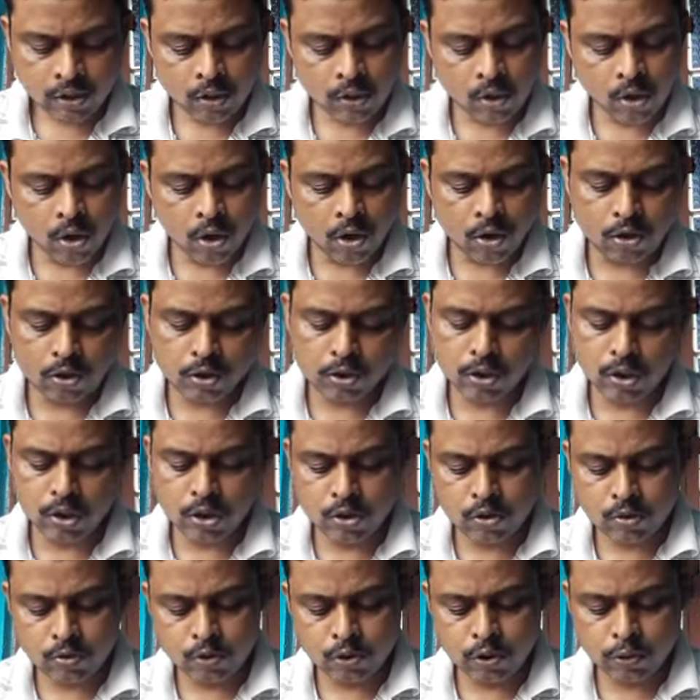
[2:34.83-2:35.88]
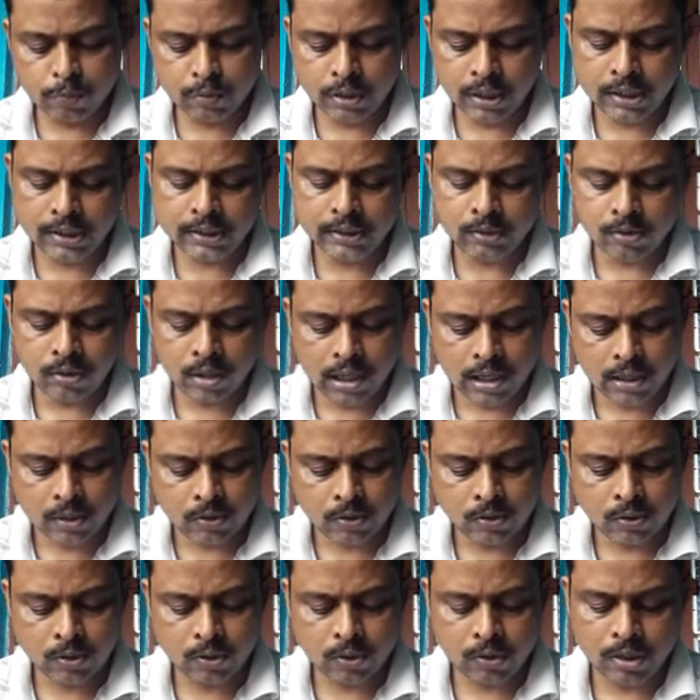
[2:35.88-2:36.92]
দড় দড় উদ্বেলিত
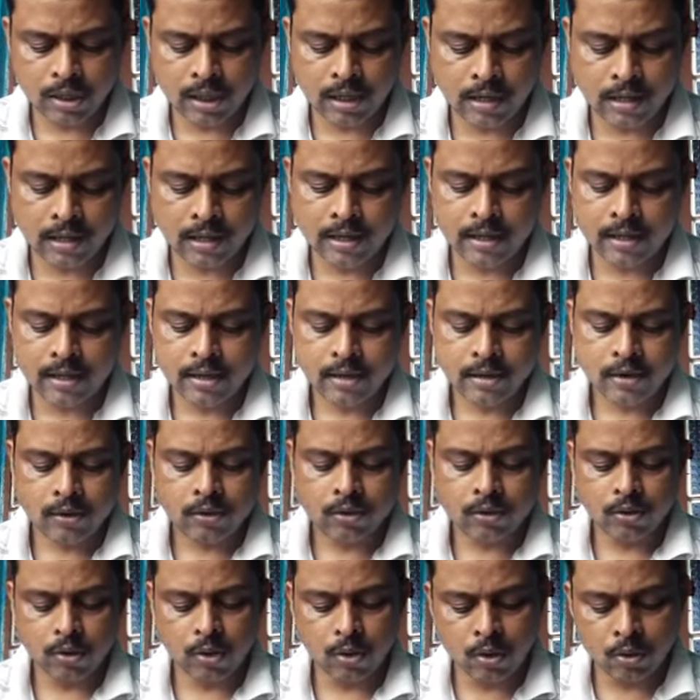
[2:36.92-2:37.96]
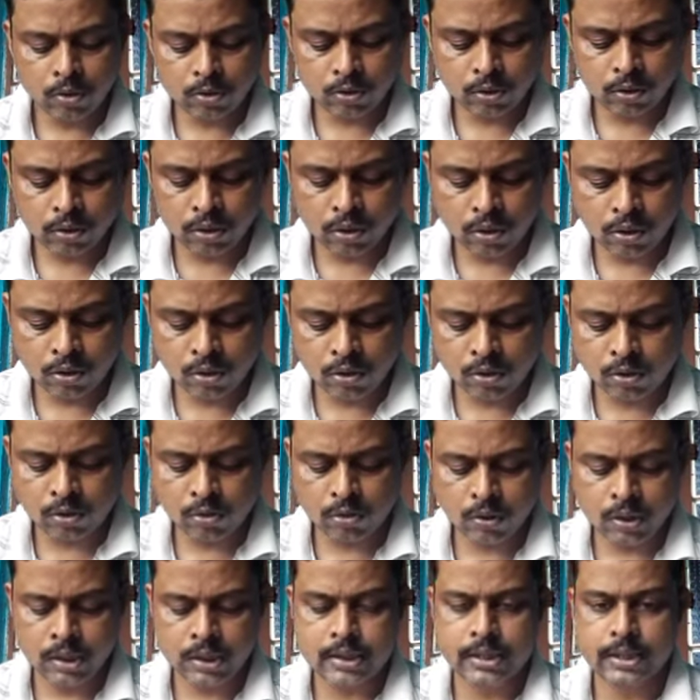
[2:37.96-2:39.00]
আনন্দধারায় ধৌত ধন্য
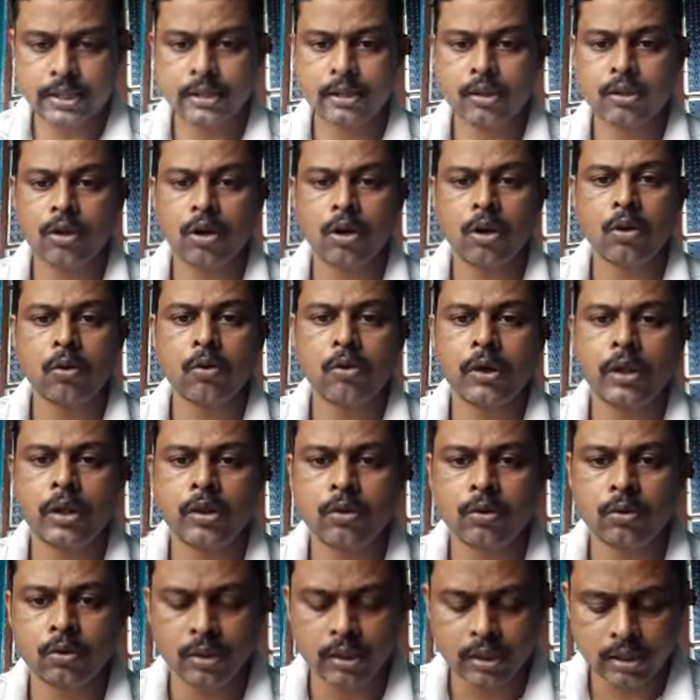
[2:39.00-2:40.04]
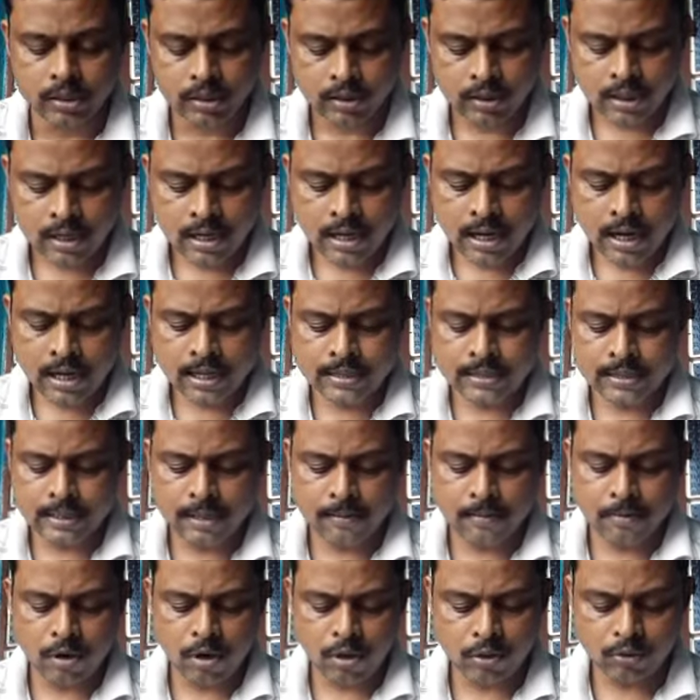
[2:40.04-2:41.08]
করিছেন ধরণীর ধুলি আর যারা
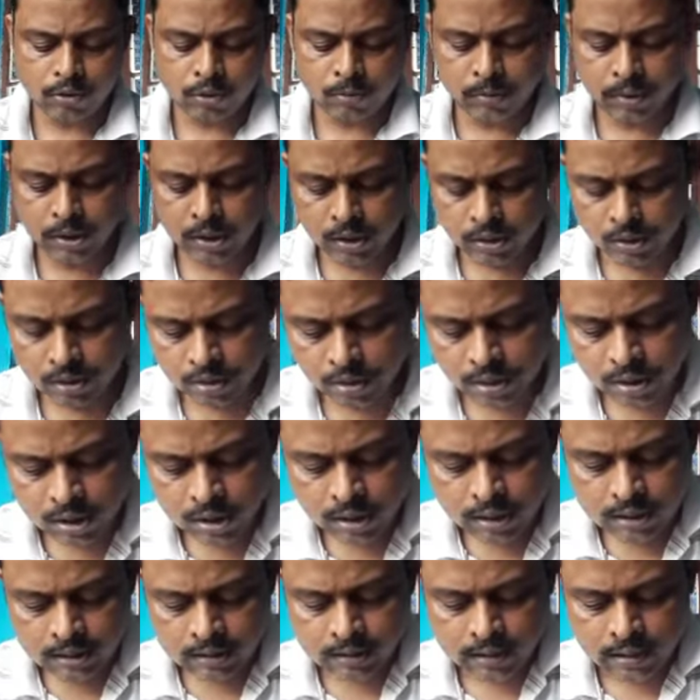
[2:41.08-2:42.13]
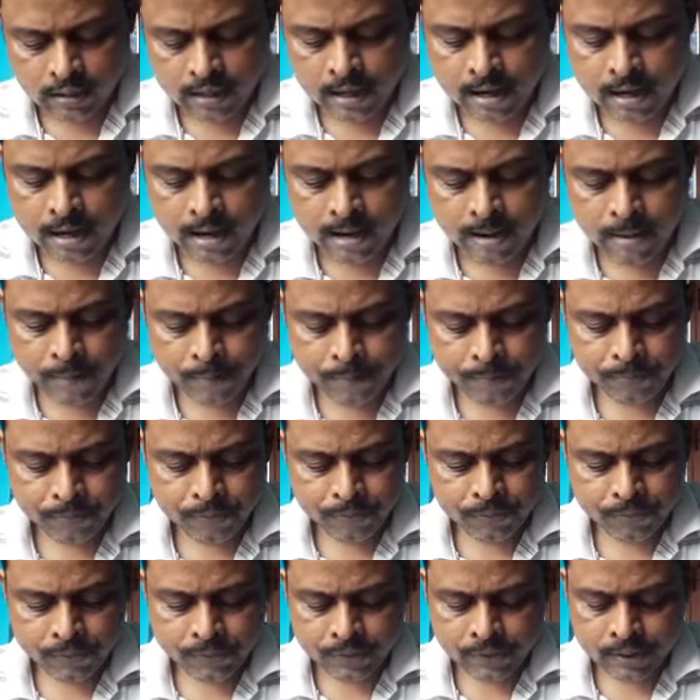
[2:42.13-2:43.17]
ভক্তবৃন্দ তারা
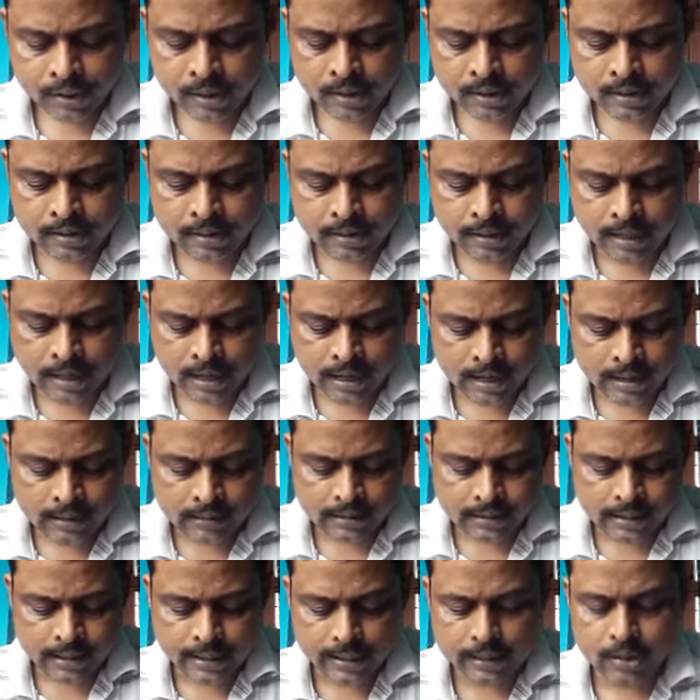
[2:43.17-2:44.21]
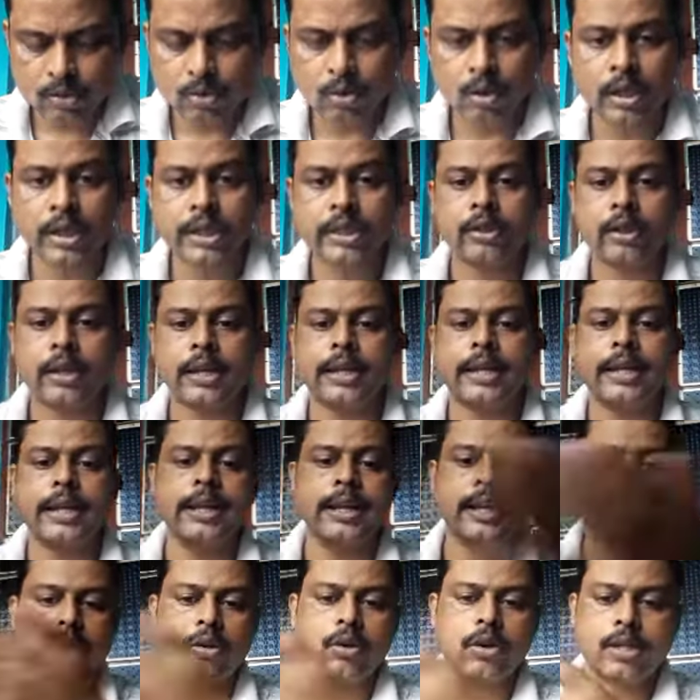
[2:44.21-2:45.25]
তারা তাকে দলে দলে
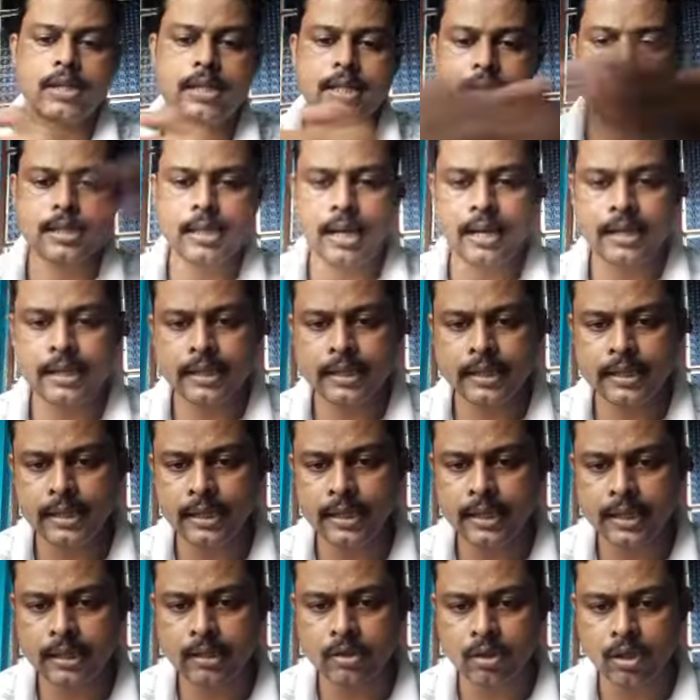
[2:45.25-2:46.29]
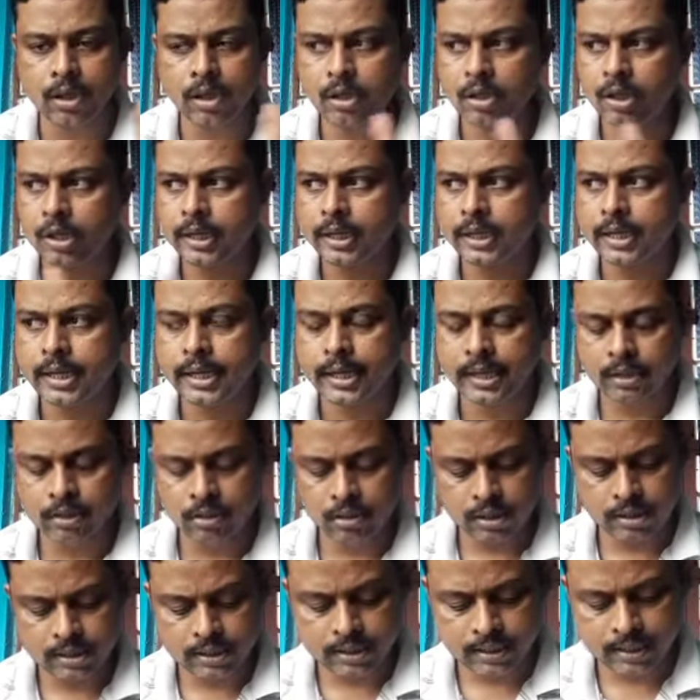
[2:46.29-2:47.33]
ঘিরে ধরেছে চারিদিকে দলে দলে ঘিরে
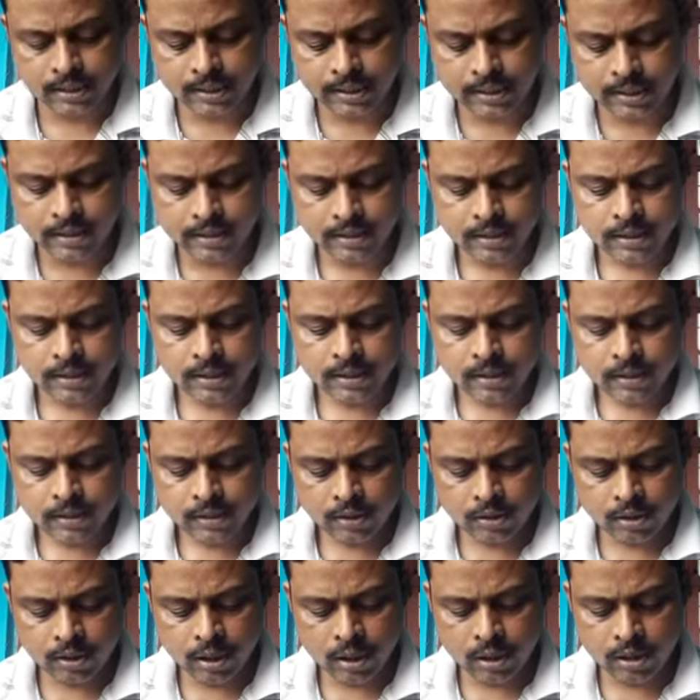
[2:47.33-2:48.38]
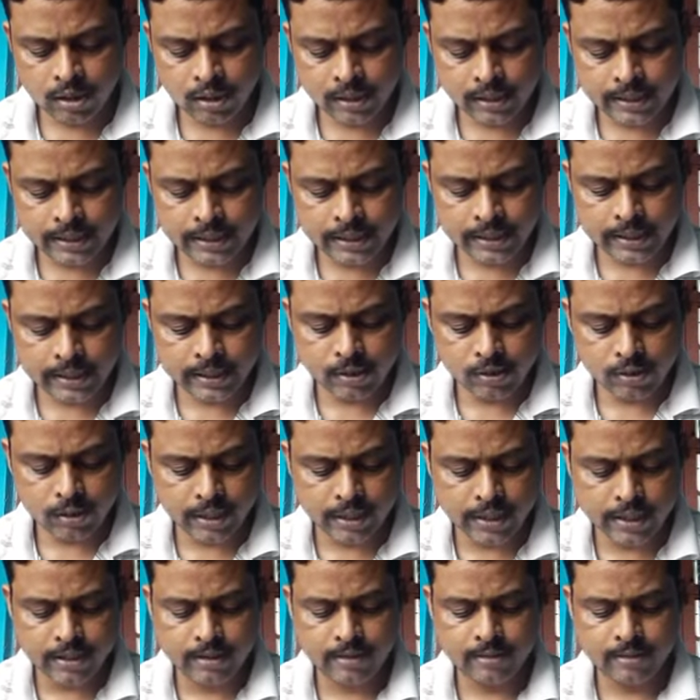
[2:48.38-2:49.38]
ধরেছে তাকে দলে দলে ঘিরে ধরে